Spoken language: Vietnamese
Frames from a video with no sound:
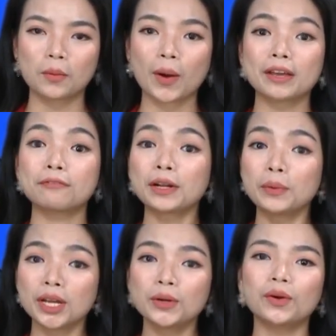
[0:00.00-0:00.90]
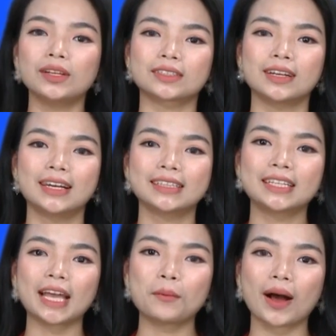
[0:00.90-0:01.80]
Ngoài phát huy nội lực,
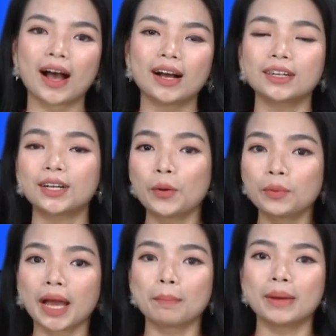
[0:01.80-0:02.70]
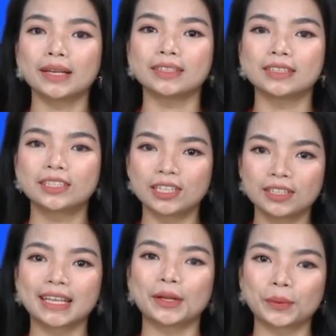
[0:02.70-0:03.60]
tỉnh Thanh Hóa không khép mình
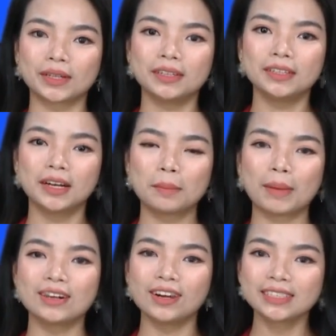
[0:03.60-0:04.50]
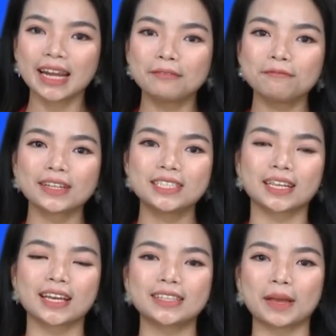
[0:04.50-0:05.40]
chờ nhà đầu tư mà hướng đến phát
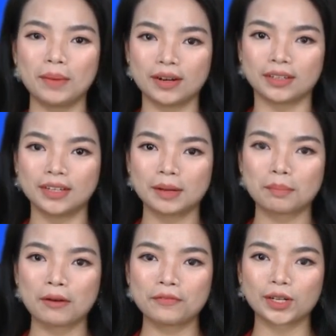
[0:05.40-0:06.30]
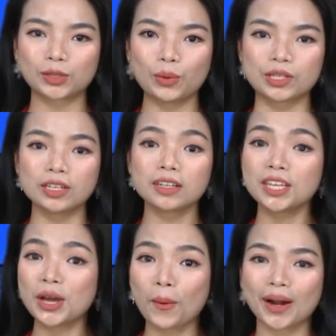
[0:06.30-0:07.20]
triển kinh tế mở bằng việc tổ chức
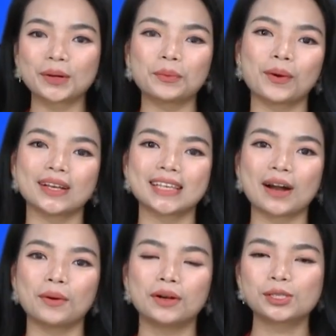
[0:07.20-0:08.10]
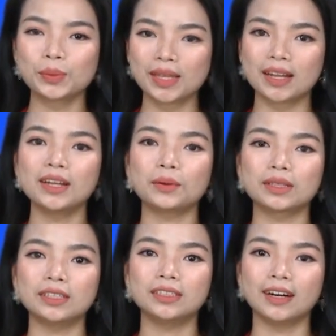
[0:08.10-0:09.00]
nhiều hoạt động ngoại giao xúc tiến đầu
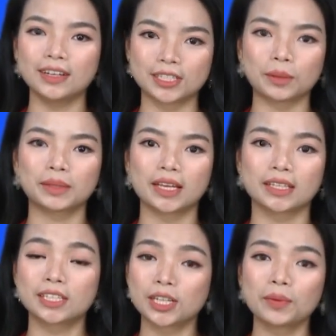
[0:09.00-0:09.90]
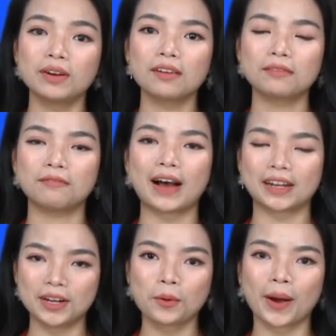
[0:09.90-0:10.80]
tư ở trong tỉnh, trong nước và
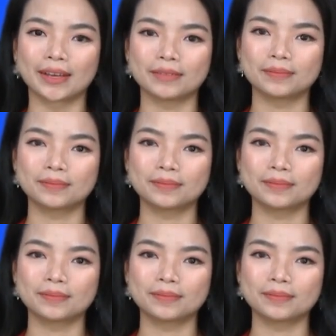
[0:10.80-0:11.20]
nước ngoài.